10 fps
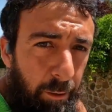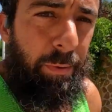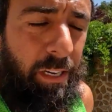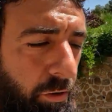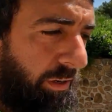y
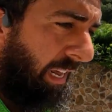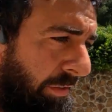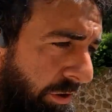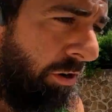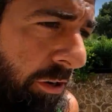pico
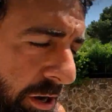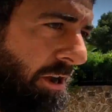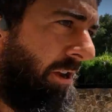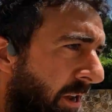grados